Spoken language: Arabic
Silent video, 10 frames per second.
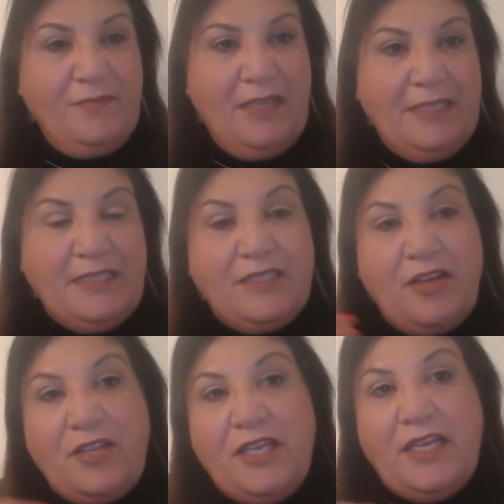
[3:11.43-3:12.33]
دي
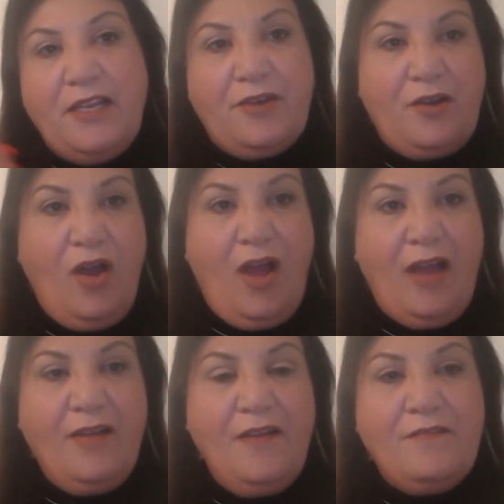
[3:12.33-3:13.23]
الطريق الى الراحه
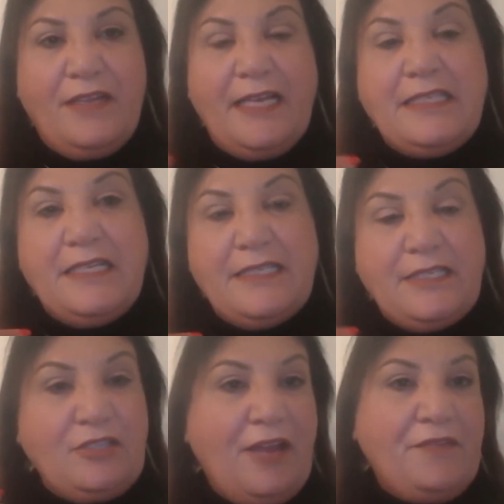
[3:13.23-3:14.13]
انا عايزه الناس
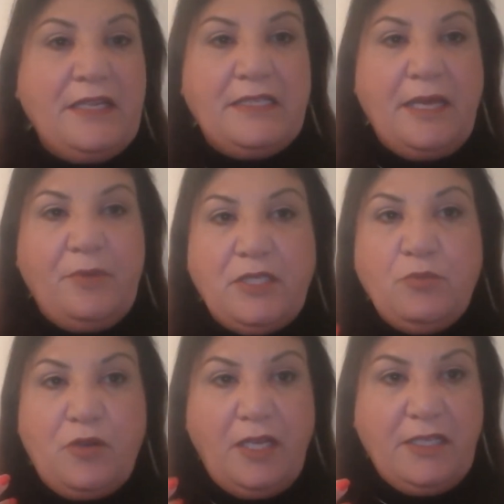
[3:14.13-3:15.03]
انتوا عارفين كتابي
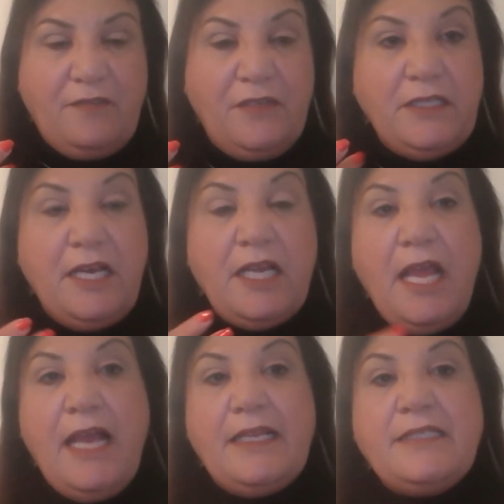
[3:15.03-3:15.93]
اسمه راحتك في ايدك انا
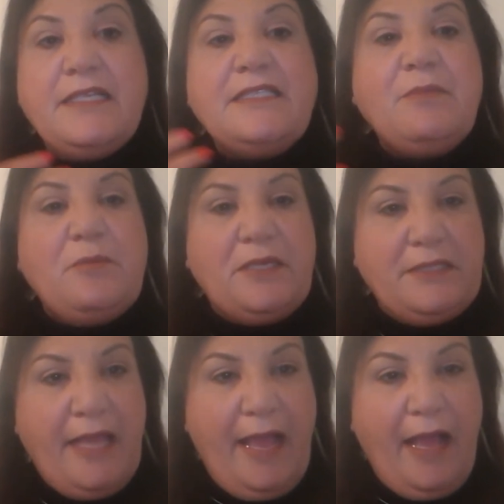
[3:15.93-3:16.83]
عايزه الناس تبقى
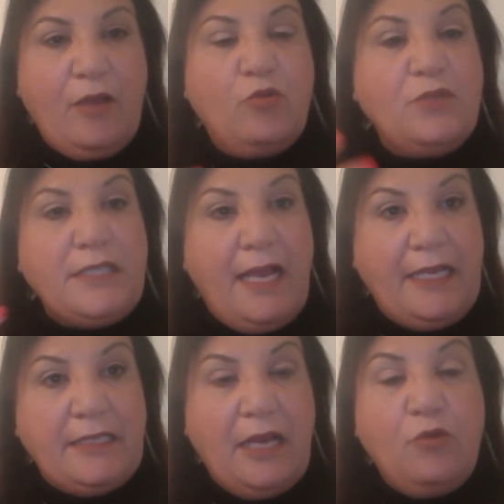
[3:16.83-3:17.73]
مرتاحه
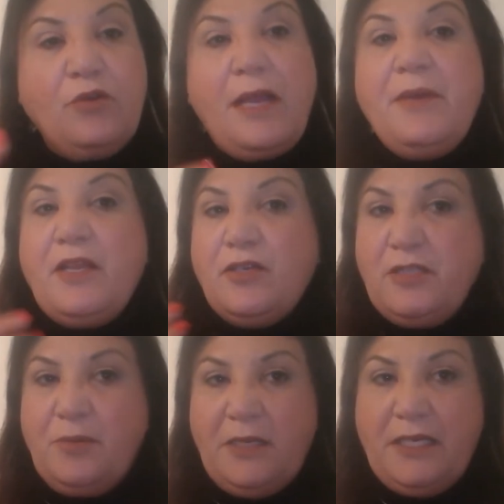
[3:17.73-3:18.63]
وسعيده وكمان
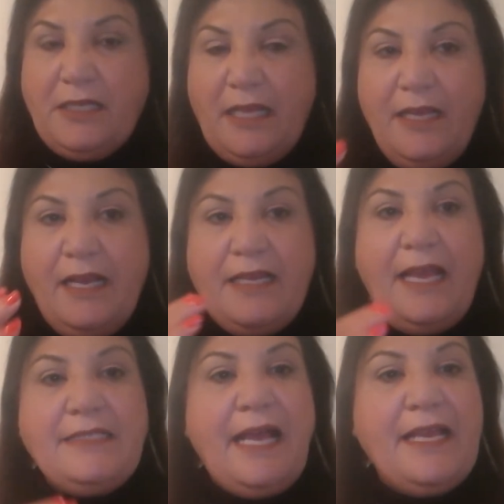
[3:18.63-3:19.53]
اكتر من كده انا
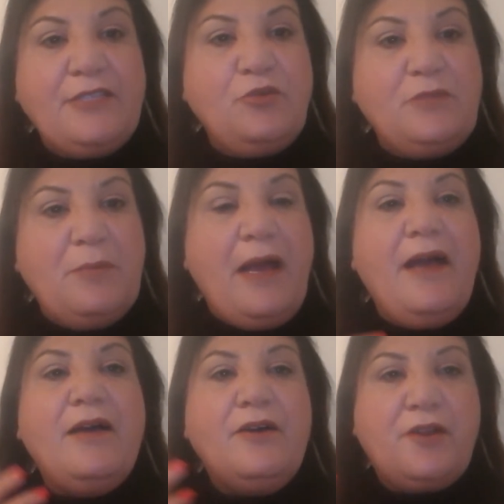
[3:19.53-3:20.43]
عايزه حياتهم تبقى
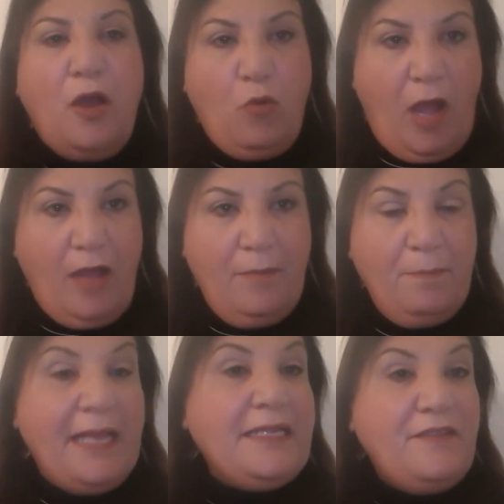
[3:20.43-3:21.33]
روعه
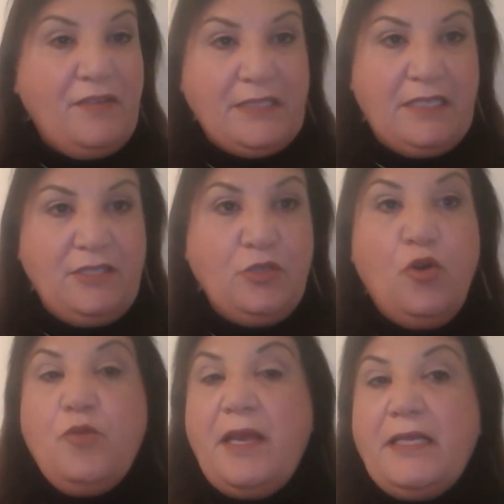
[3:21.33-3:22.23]
magnificent
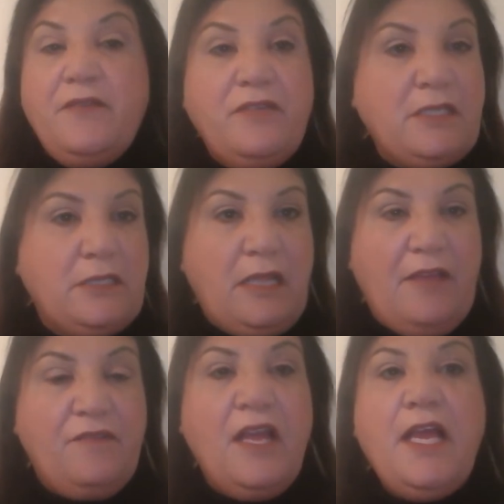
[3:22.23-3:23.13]
your magnificent
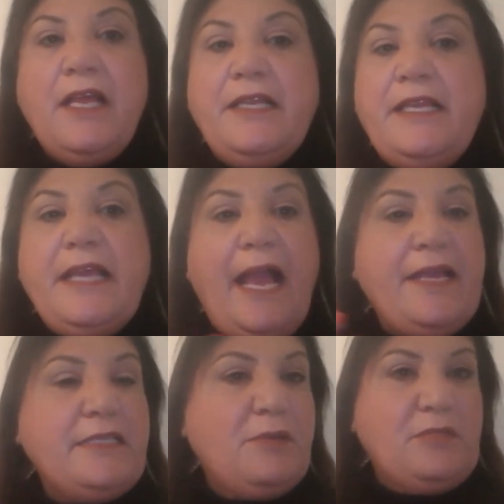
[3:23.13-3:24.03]
life ليه
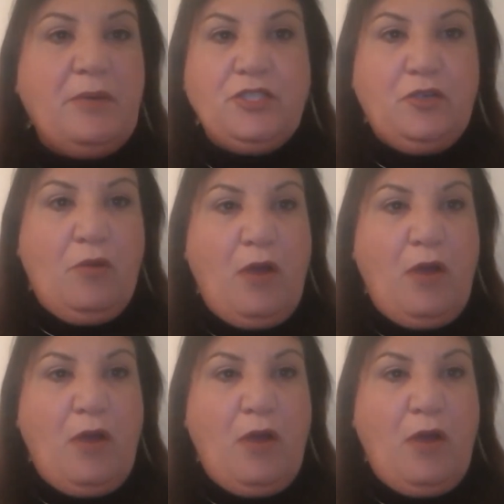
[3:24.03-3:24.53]
حياتك ما تبقاش روعه